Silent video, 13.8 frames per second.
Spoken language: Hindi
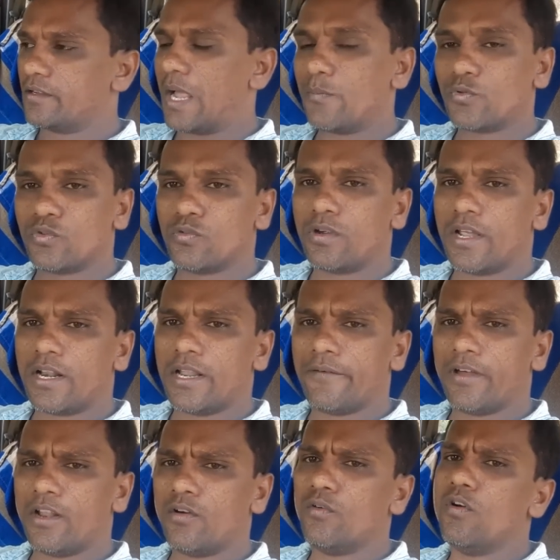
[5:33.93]
काम शुरू करने
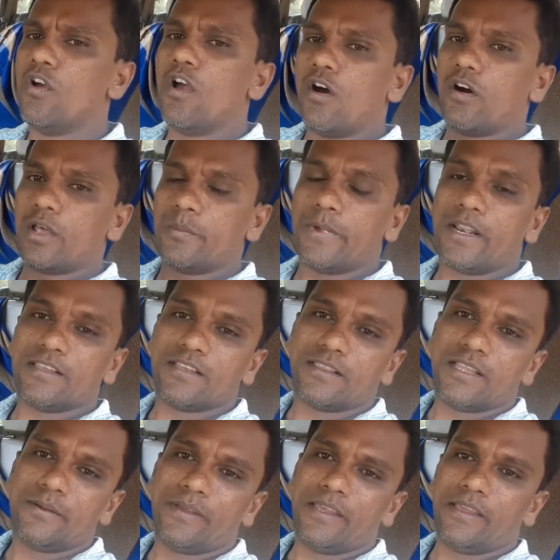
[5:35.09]
वाला हूँ और मेरे
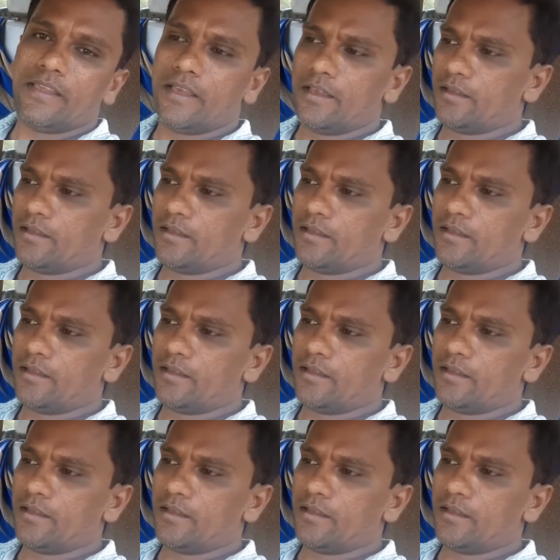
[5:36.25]
जितने भी